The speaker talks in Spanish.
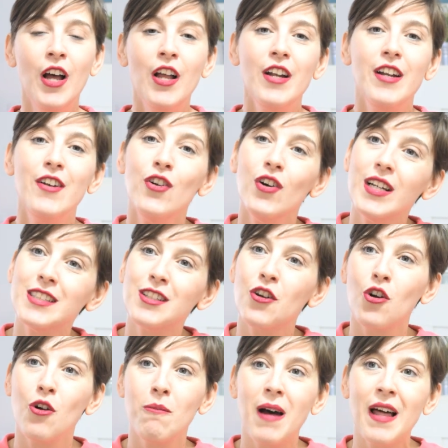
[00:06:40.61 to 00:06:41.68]
No es
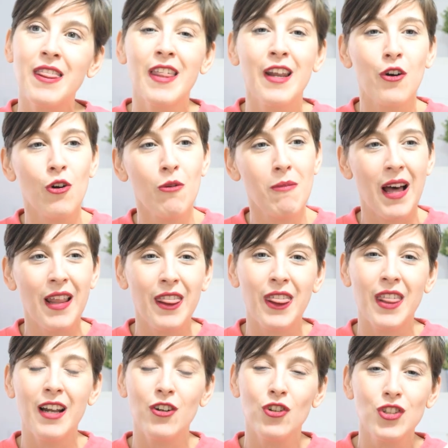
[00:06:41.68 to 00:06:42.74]
romance,
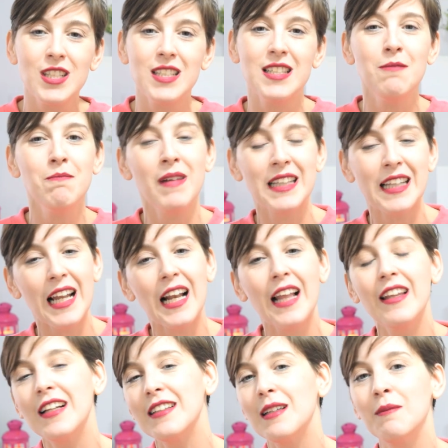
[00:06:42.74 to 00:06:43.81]
romance, no sé si meterla
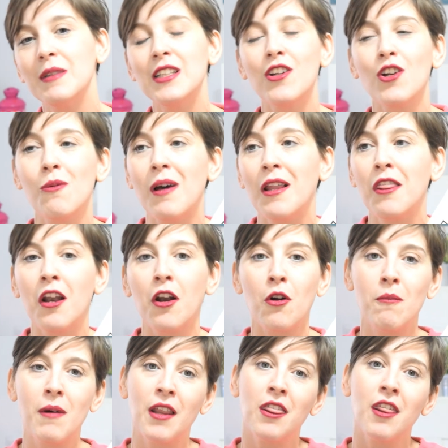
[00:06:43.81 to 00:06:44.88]
directamente en romance,
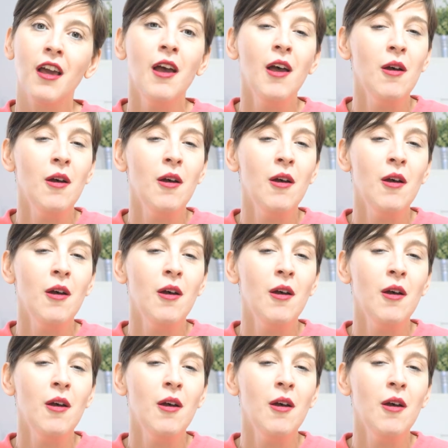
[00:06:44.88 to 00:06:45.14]
romance,